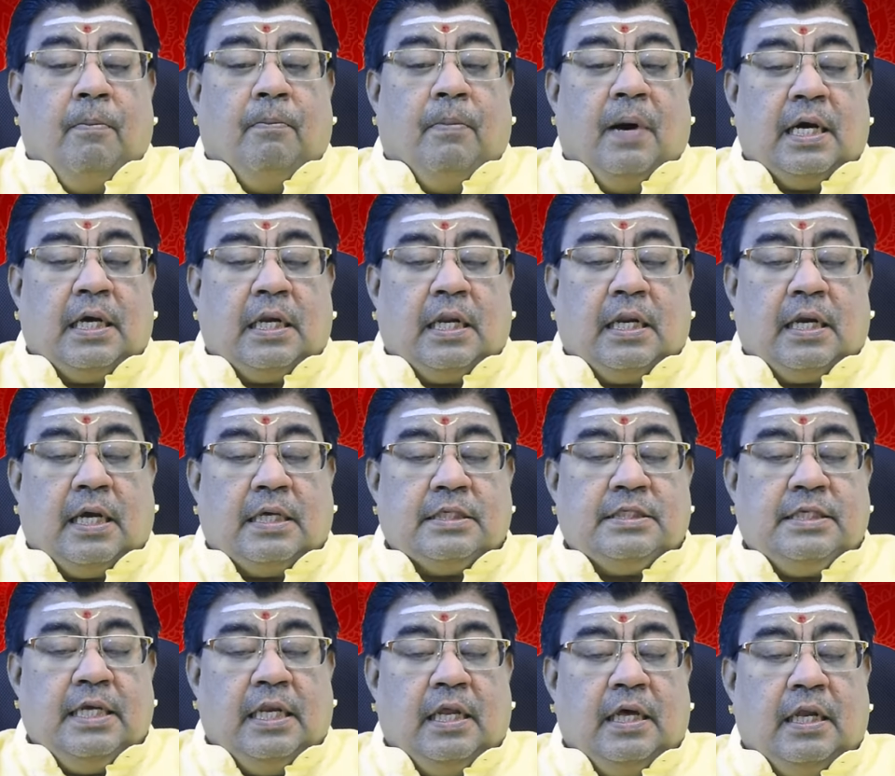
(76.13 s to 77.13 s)
மகர
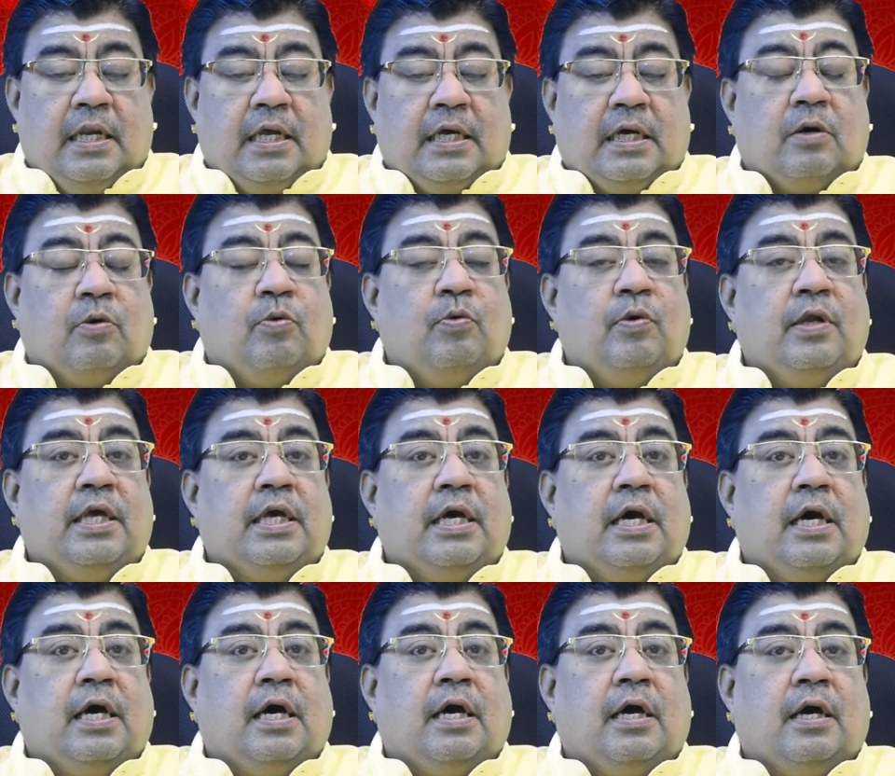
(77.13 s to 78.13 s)
ராசியில் இருக்கக்கூடிய
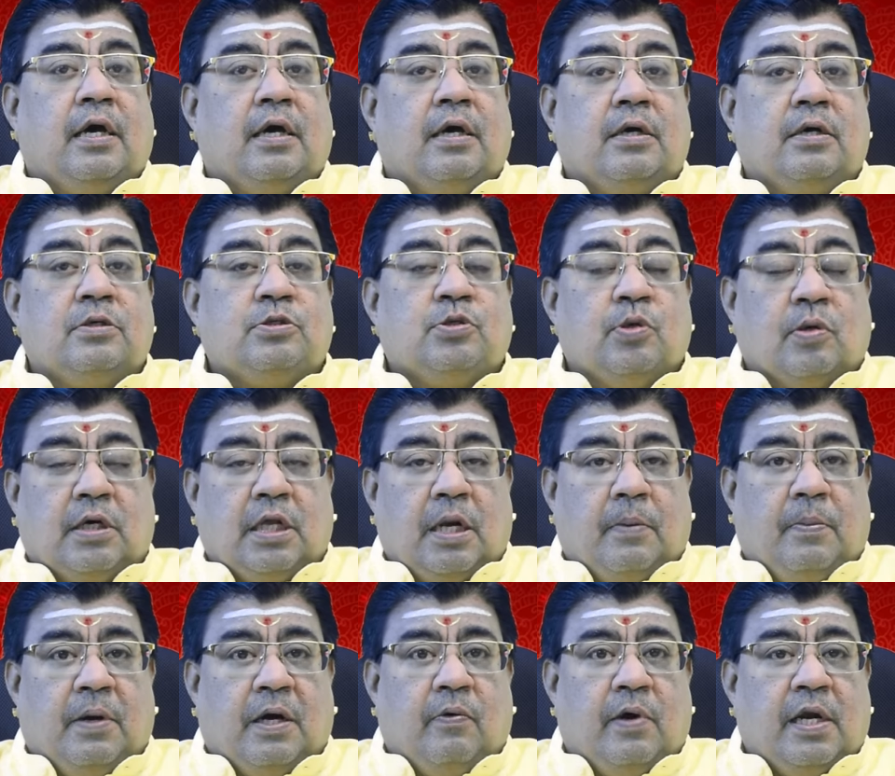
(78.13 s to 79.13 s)
சுக்கர
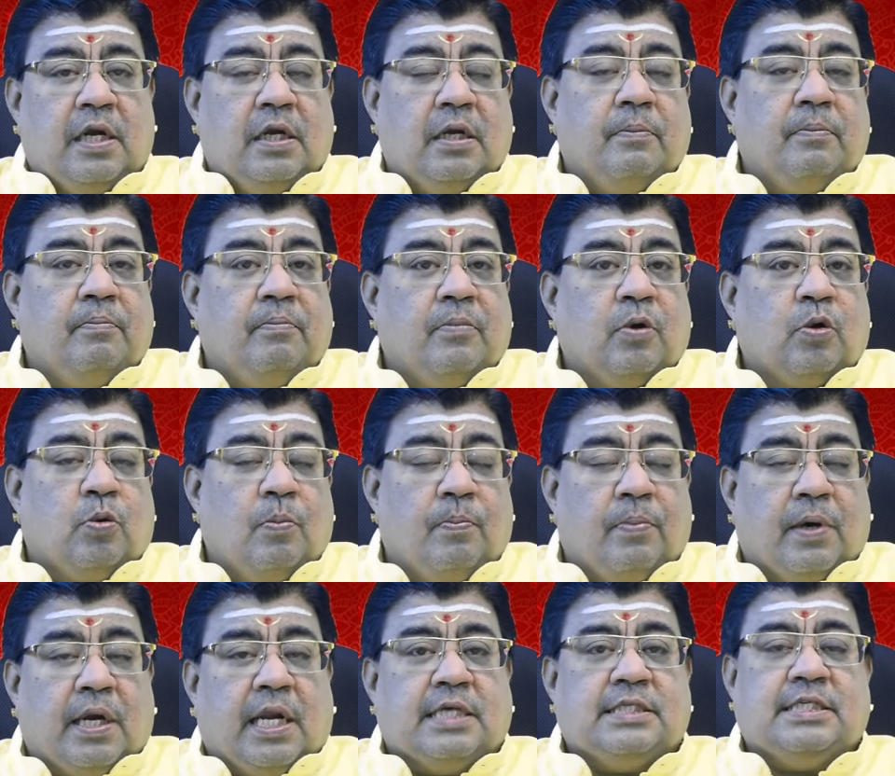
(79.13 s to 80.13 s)
பகவான்
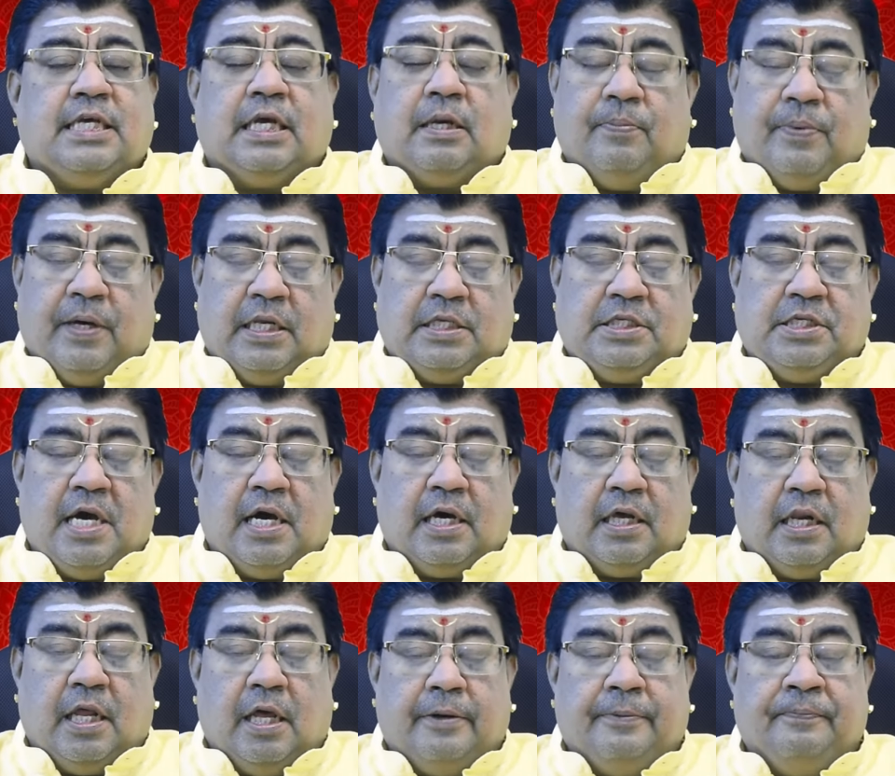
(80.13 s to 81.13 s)
கும்பராசிக்கு பயிற்சி
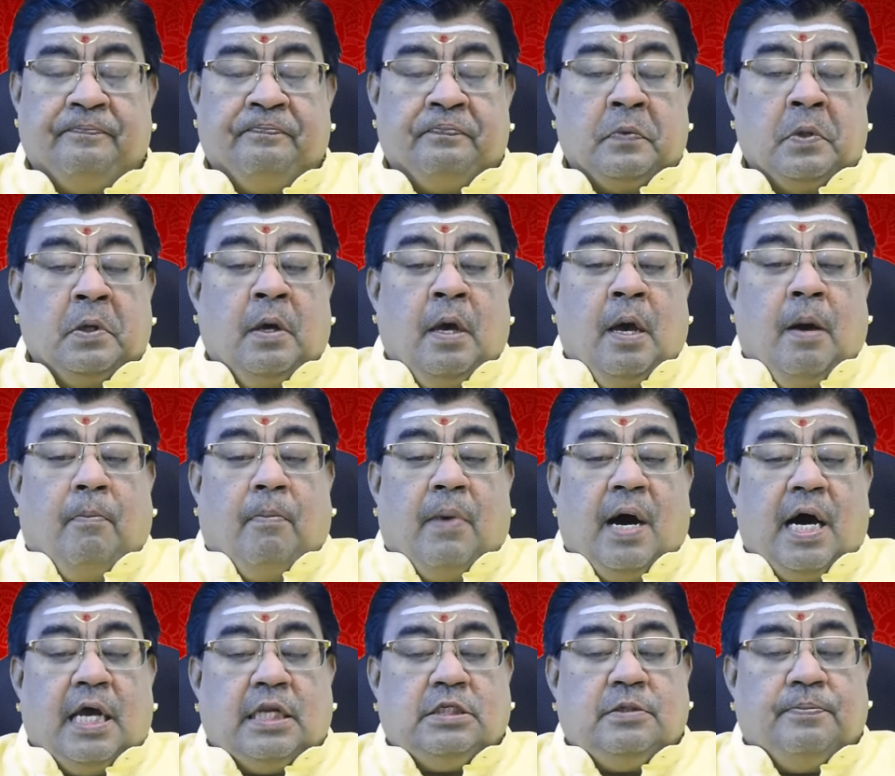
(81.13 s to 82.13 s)
ஆகிறாரு
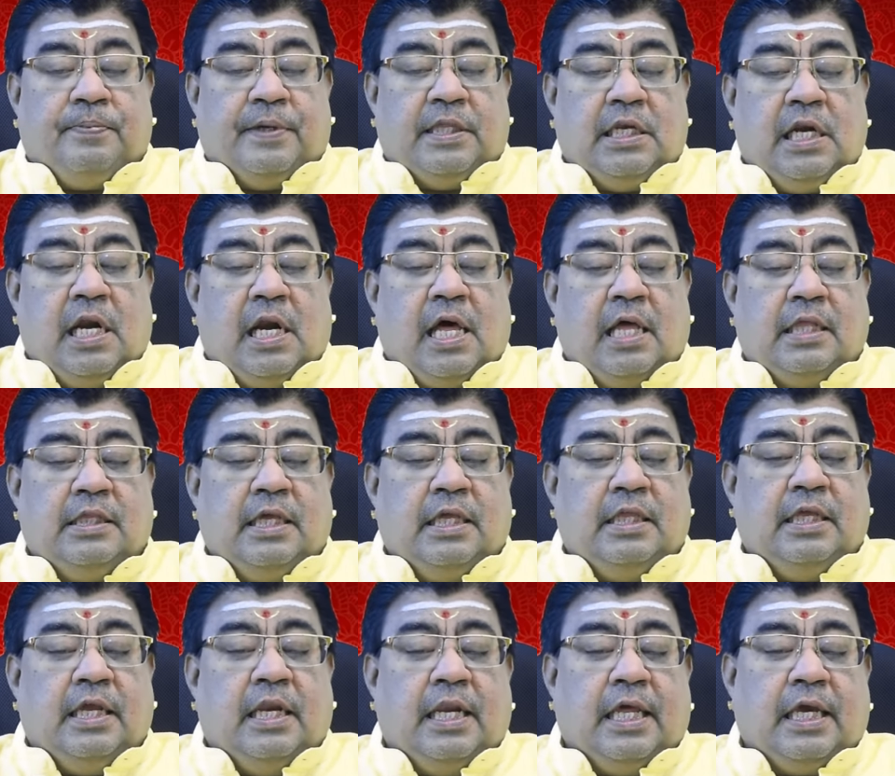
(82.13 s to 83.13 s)
மார்ச் பதினாலாம்
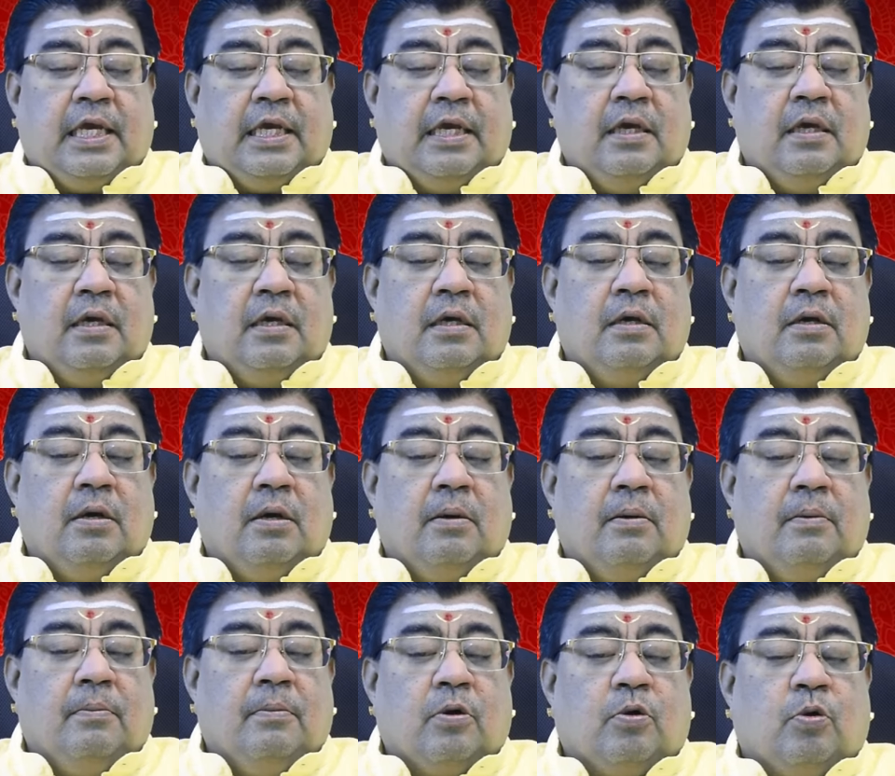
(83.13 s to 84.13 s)
தேதி அன்னைக்கு
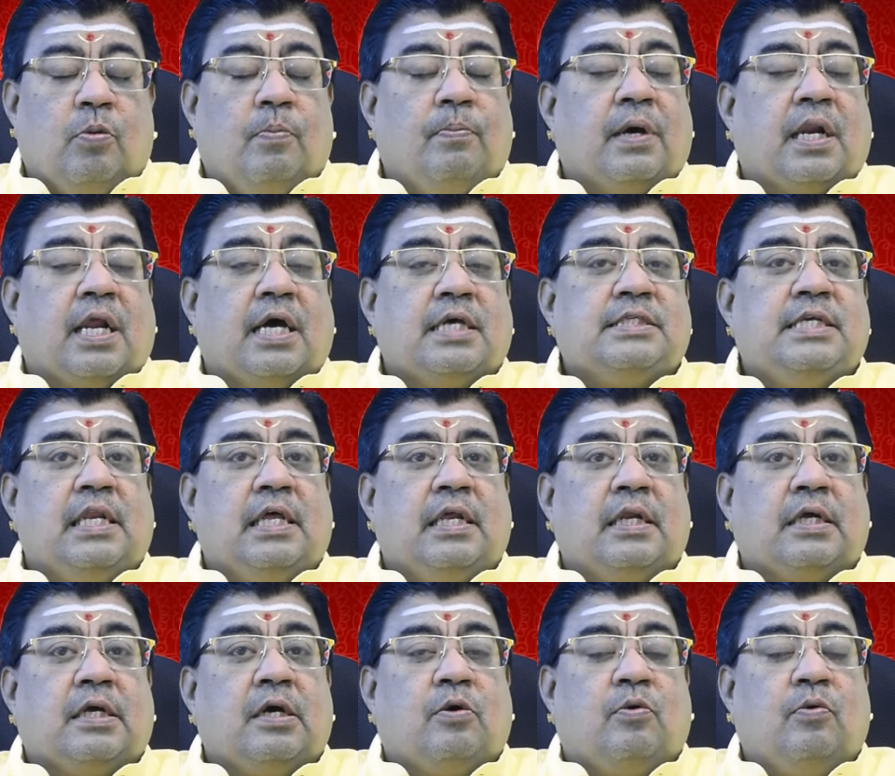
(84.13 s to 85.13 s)
கும்பராசியில்
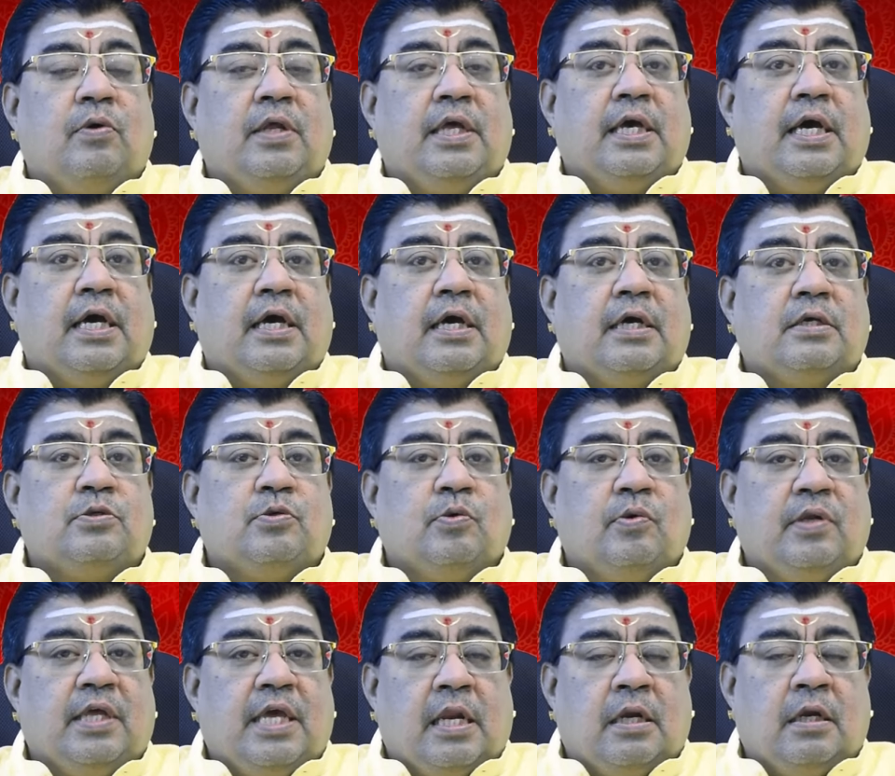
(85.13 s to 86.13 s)
இருக்கக்கூடிய
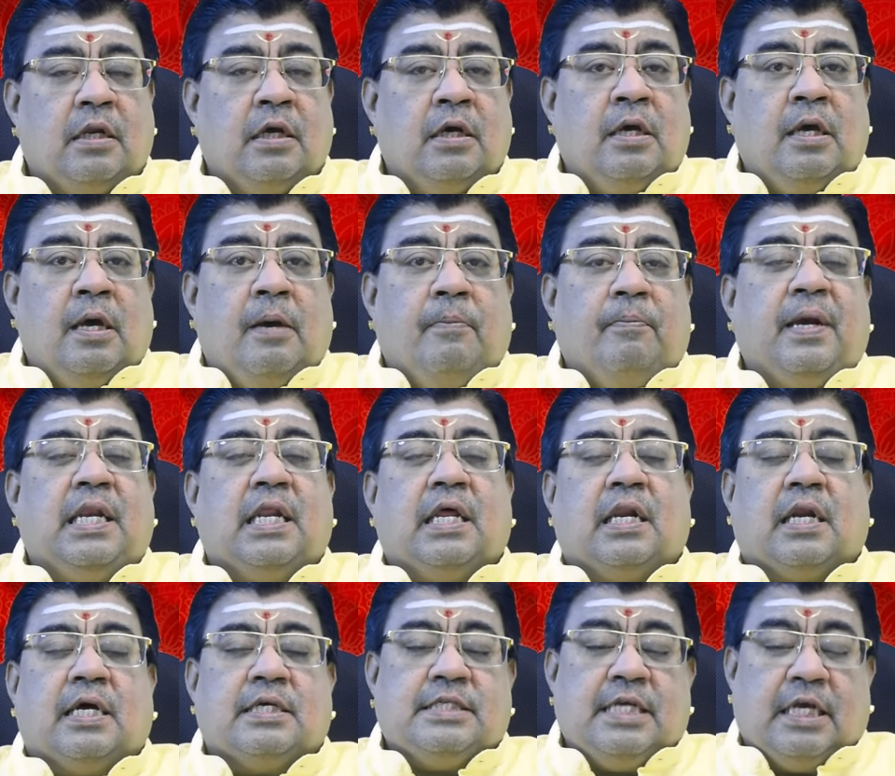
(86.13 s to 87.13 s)
சூரியன் மீன
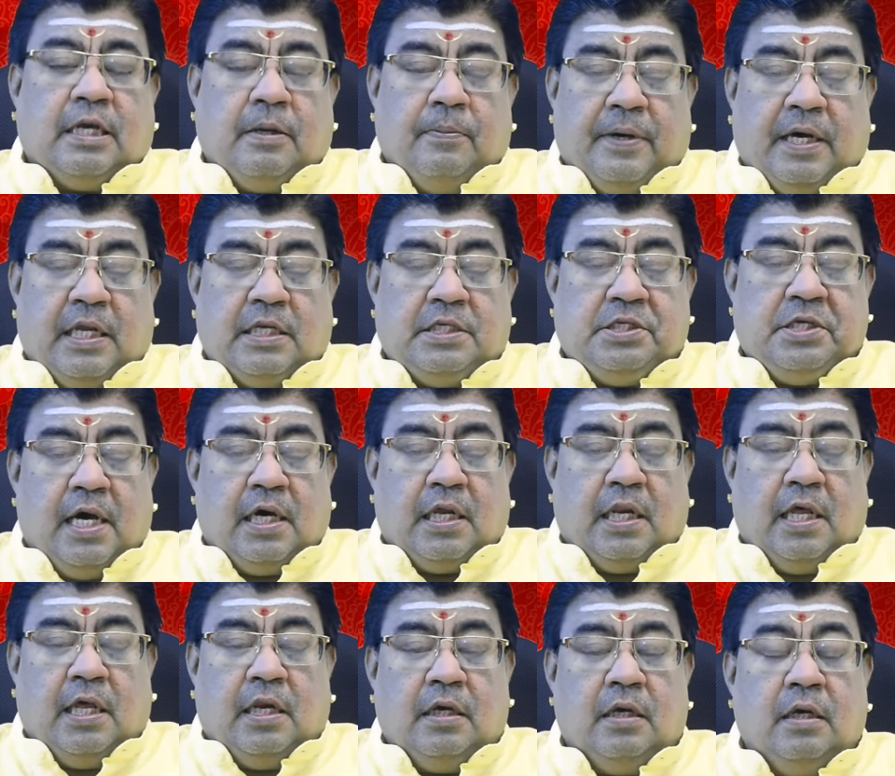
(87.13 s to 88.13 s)
ராசிக்கு பயிற்சி
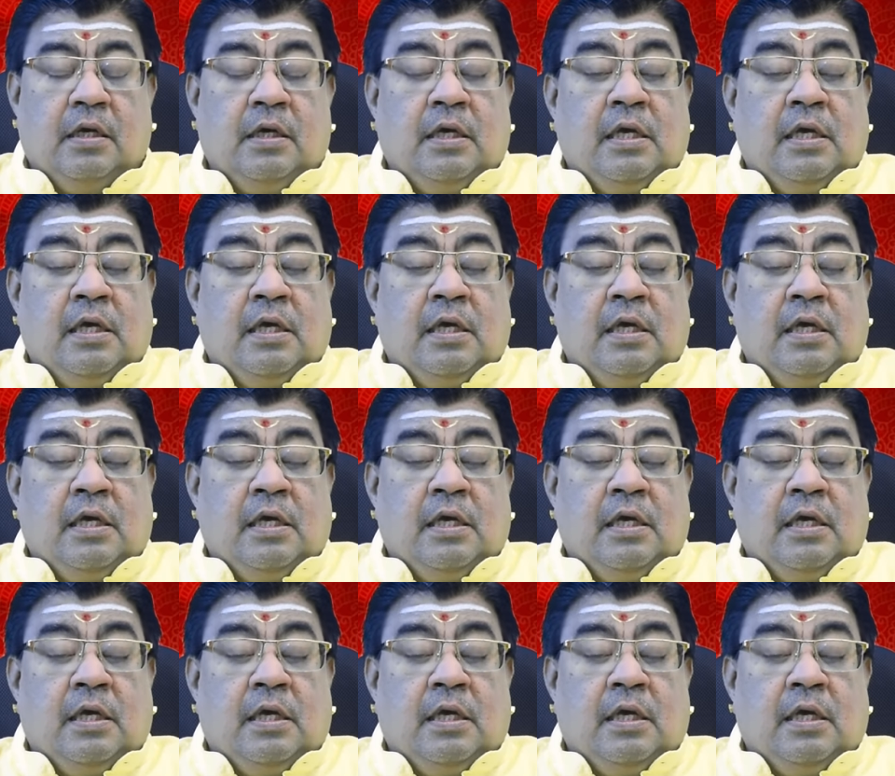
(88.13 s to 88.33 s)
ஆகிறாரு